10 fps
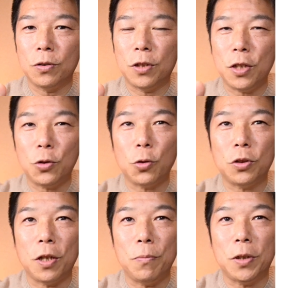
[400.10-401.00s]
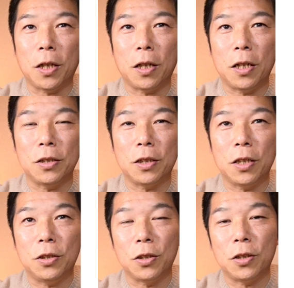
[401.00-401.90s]
前哨戦みたいな感じ
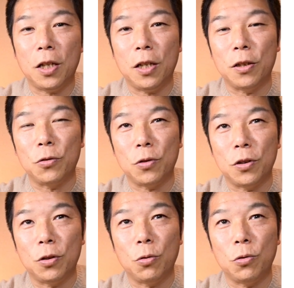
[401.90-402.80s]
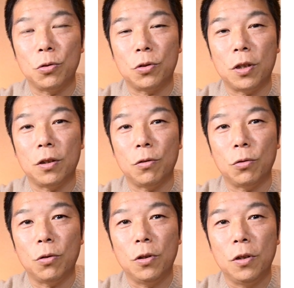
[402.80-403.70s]
がしてしゃあないんですよね、Z50 使ってる
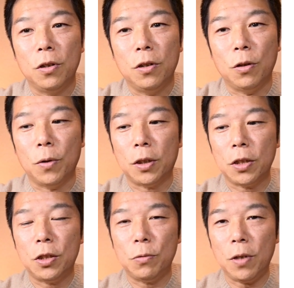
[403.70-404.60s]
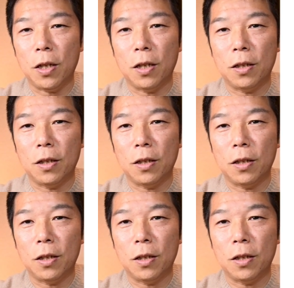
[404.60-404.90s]
と。で、私は